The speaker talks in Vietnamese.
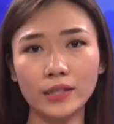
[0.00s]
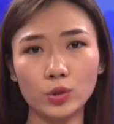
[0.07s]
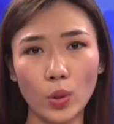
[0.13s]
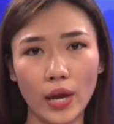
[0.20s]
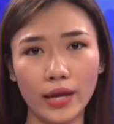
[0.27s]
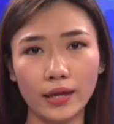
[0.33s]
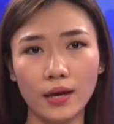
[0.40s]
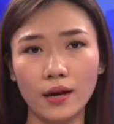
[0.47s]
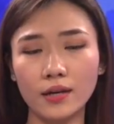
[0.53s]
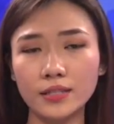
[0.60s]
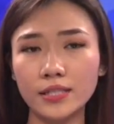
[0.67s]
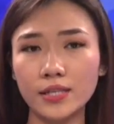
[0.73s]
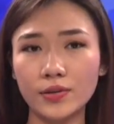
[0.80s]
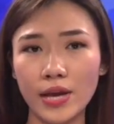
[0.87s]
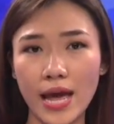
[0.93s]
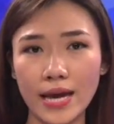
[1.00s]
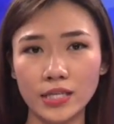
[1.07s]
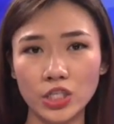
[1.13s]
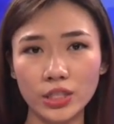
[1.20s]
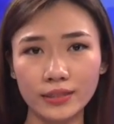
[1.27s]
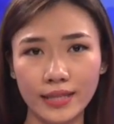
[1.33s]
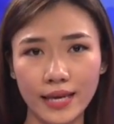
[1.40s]
toàn ở Syria
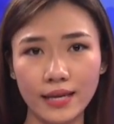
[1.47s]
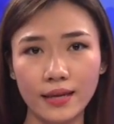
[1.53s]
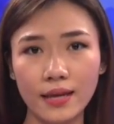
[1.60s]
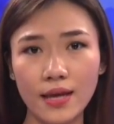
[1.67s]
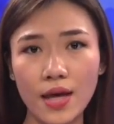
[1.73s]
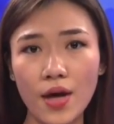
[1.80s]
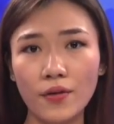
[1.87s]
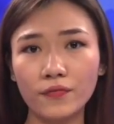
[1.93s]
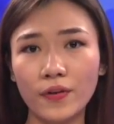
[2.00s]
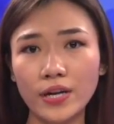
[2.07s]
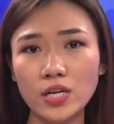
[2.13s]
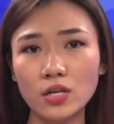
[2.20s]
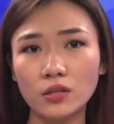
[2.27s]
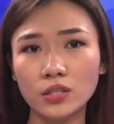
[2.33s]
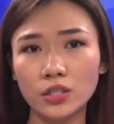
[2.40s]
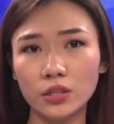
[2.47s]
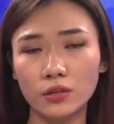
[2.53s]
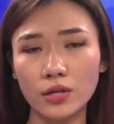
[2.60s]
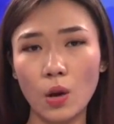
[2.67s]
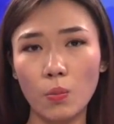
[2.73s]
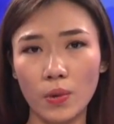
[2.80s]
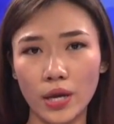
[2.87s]
trước tiên phải được sự
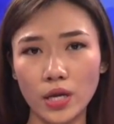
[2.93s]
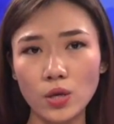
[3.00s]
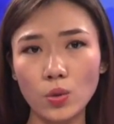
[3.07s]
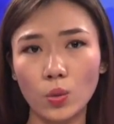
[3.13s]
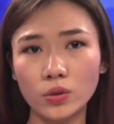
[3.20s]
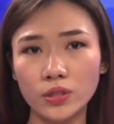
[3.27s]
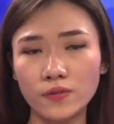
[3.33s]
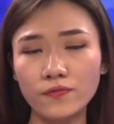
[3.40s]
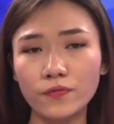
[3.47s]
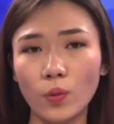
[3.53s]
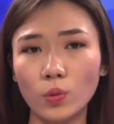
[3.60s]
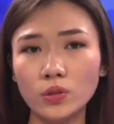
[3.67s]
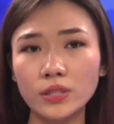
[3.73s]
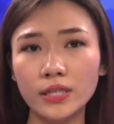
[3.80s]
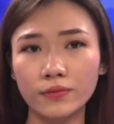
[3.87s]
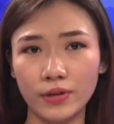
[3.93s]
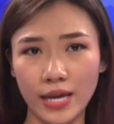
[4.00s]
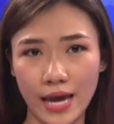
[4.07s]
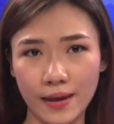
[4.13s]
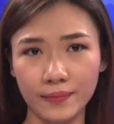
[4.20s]
đồng ý của chính phủ Syria.